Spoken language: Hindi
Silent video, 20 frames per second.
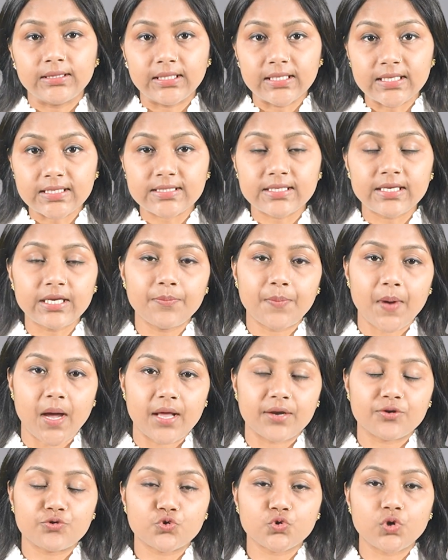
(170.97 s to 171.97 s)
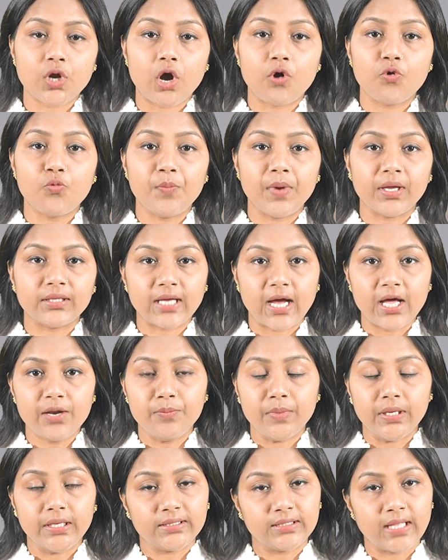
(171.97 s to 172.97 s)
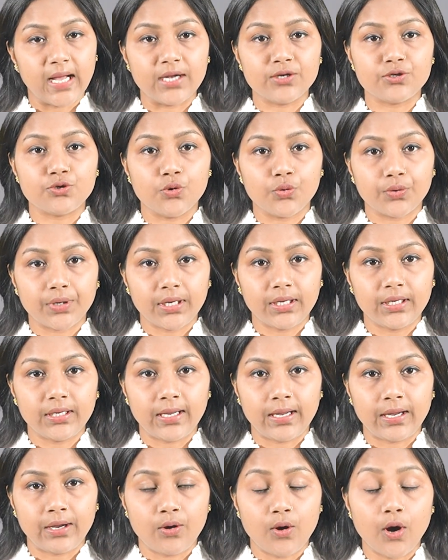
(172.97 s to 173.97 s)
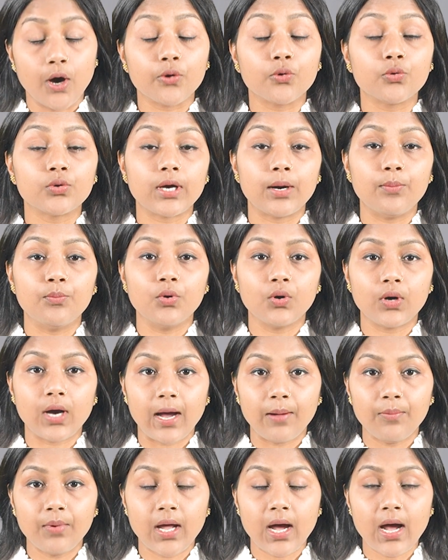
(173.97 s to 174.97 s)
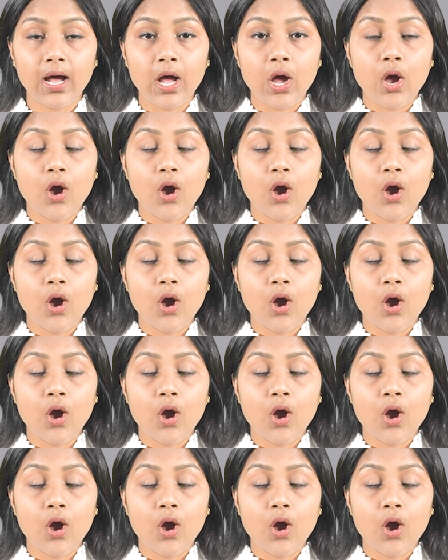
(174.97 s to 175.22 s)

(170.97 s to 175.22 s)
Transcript: तीसरी बार चुनाव मैदान में ताल ठोक रहे हैं और उनका मुकाबला